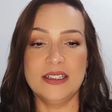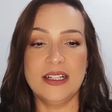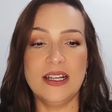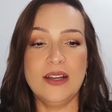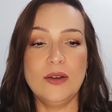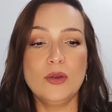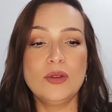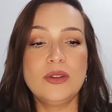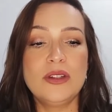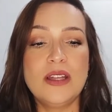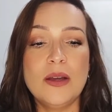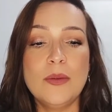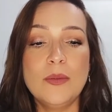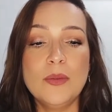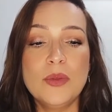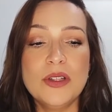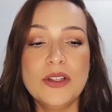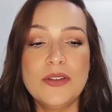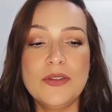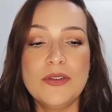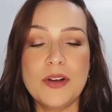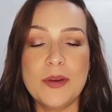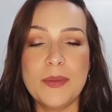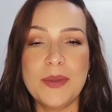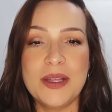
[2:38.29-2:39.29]
O tempo de
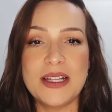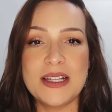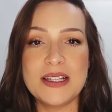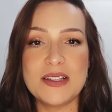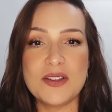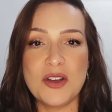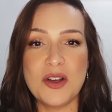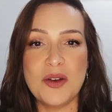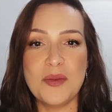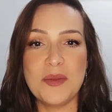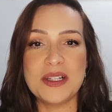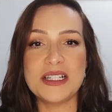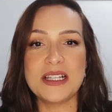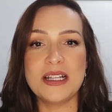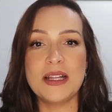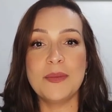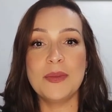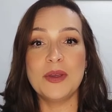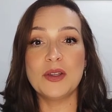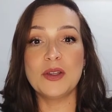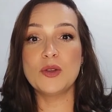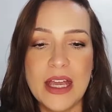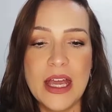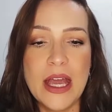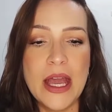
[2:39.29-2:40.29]
fermentação e
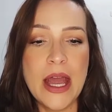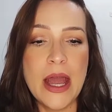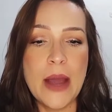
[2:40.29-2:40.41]
armazenamento